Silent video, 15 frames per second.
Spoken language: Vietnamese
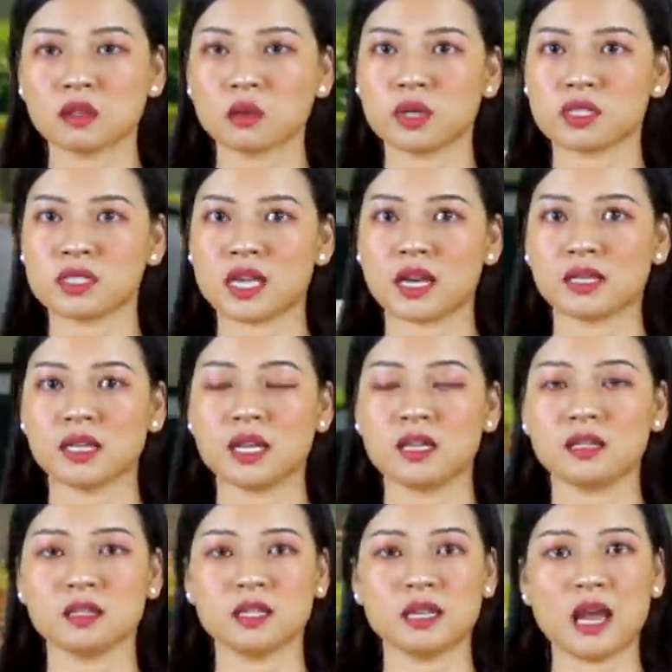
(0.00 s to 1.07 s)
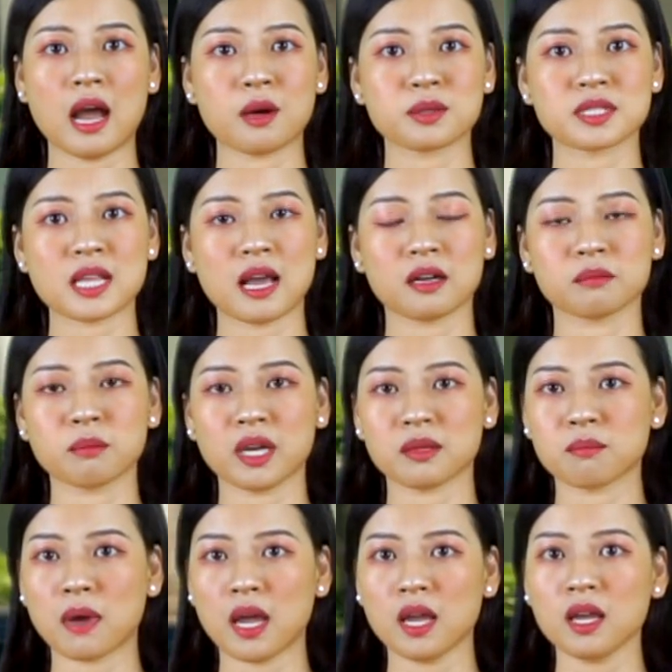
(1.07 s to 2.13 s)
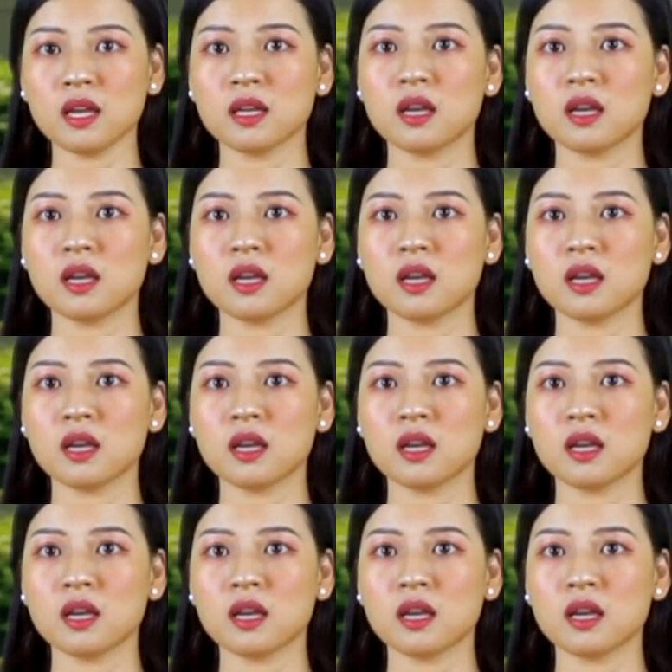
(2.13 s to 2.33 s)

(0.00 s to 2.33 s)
Tuổi tráng niên thì hào sảng mạnh mẽ,